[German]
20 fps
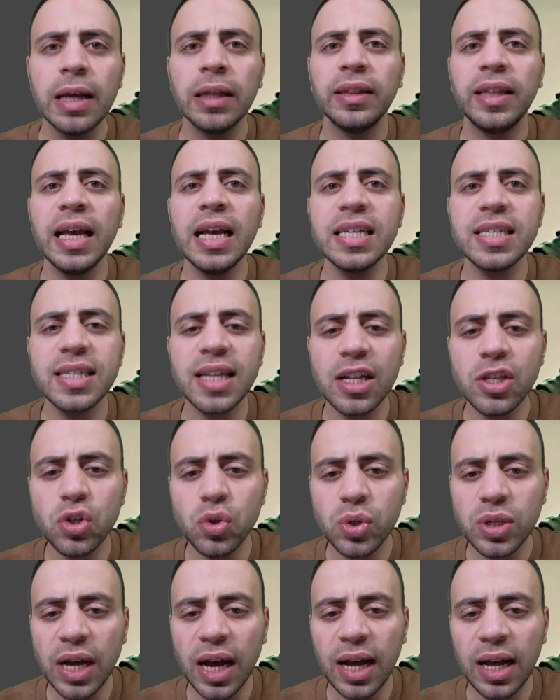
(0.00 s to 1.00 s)
Der ist dazu
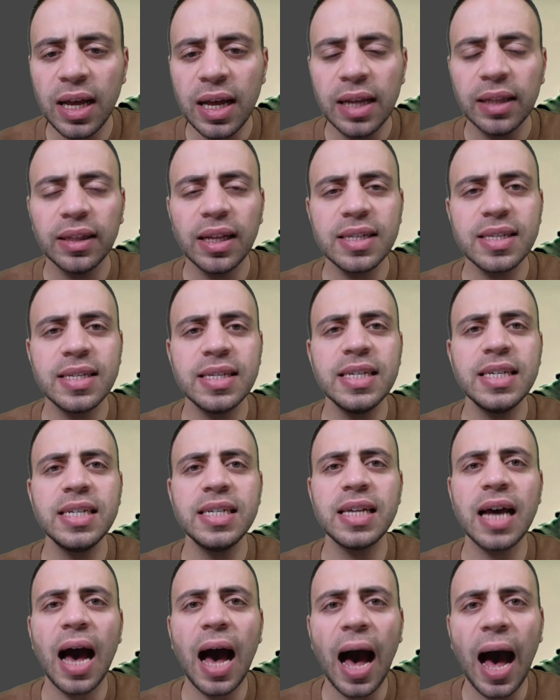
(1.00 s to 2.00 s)
da, dass
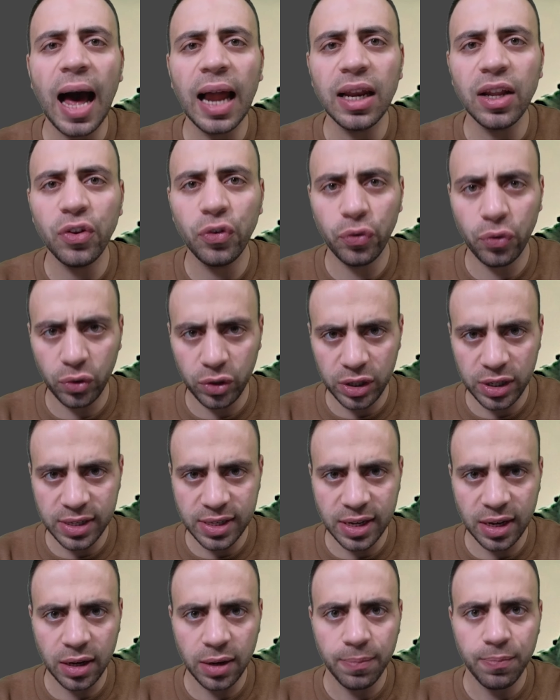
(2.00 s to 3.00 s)
nicht alles von
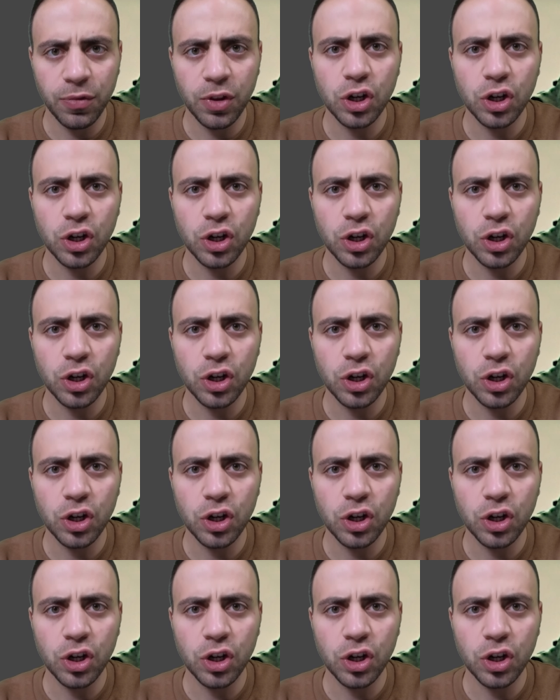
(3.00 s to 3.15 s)
dieser